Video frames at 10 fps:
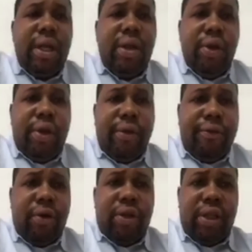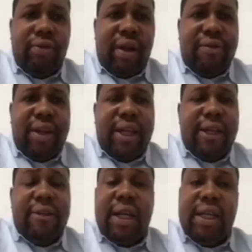Liqueur forte
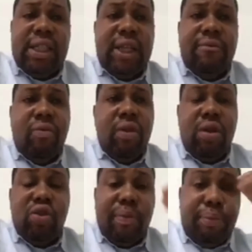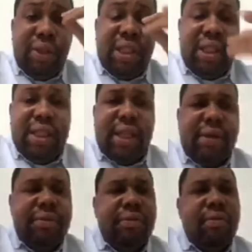africaine. il y a des gens qui sont possédés de ça.
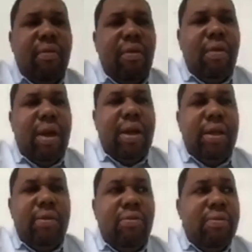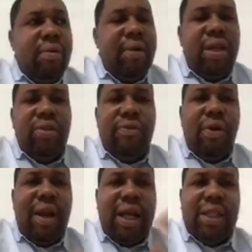Voilà. Moi-même, là, je
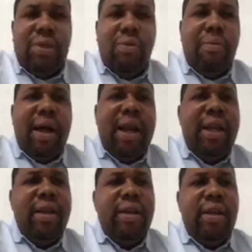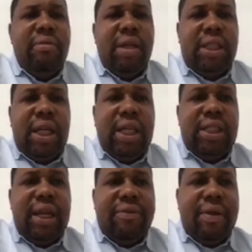vole l'argent de mon mari. Parce que
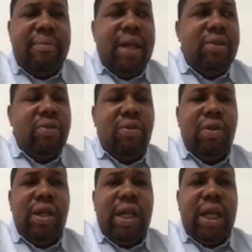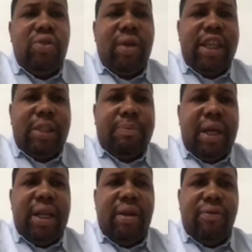les, femmes, là, elles sont, elles sont
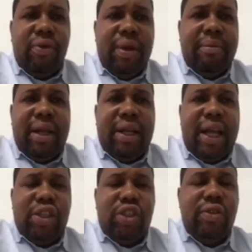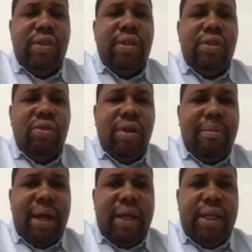expertes d'en voler l'argent de leur
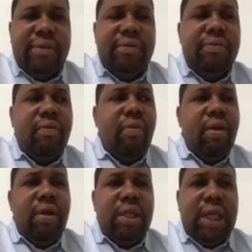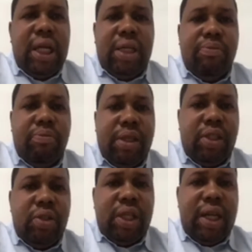mari. Il y, a
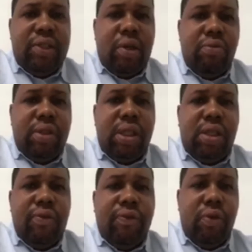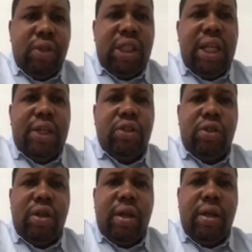des, hommes aussi qui volent aussi l'argent de
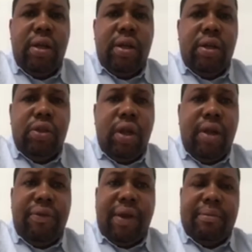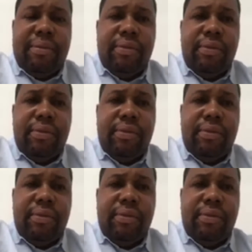leur, de leur femme.